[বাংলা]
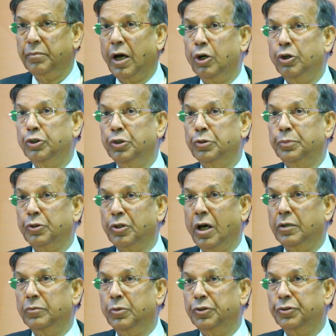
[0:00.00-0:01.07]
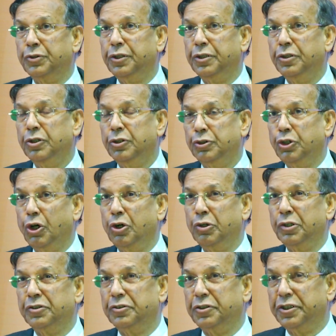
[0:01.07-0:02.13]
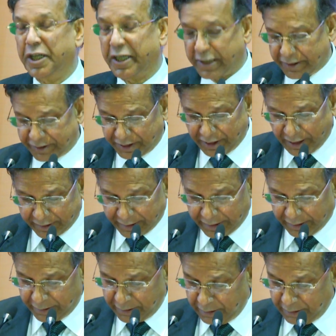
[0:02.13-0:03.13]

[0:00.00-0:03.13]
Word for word: মাননীয় প্রধানমন্ত্রী জননেত্রী শেখ হাসিনাকে